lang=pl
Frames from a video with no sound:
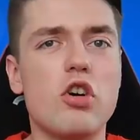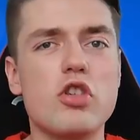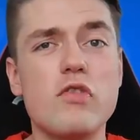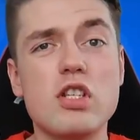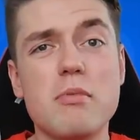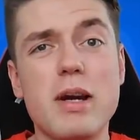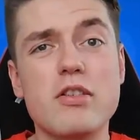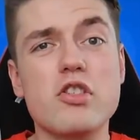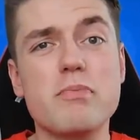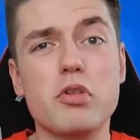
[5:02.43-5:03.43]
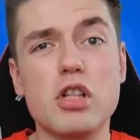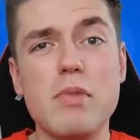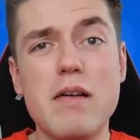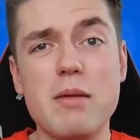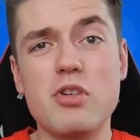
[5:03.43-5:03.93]
Oczywiście bardzo
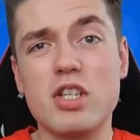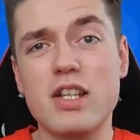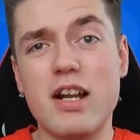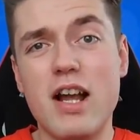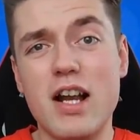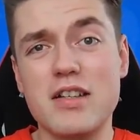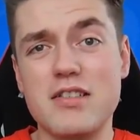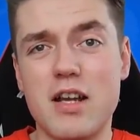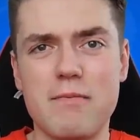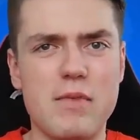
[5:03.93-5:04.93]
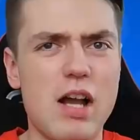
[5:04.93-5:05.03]
spodobała mi się ta reakcja.